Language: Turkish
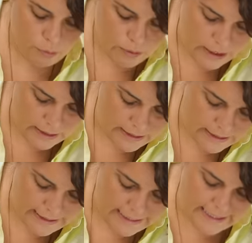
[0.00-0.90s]
Bunlar
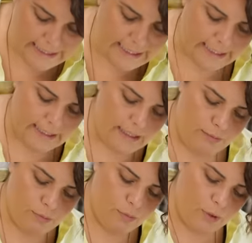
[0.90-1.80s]
likitleri,
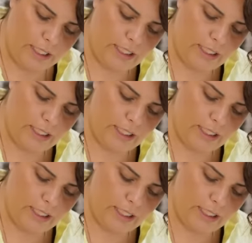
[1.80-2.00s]
Bunu böyle